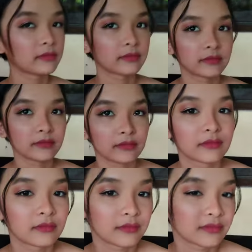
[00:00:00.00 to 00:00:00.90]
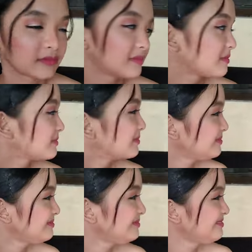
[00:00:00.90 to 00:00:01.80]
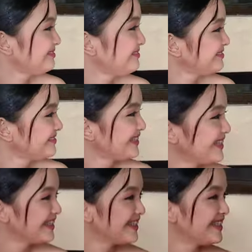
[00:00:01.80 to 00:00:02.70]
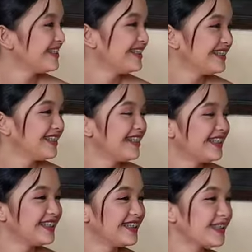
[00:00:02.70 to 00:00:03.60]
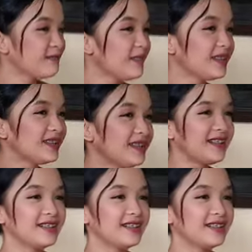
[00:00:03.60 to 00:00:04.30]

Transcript: guys, boobs, sinong mama mo. O, ba diba? Ang ganda niya.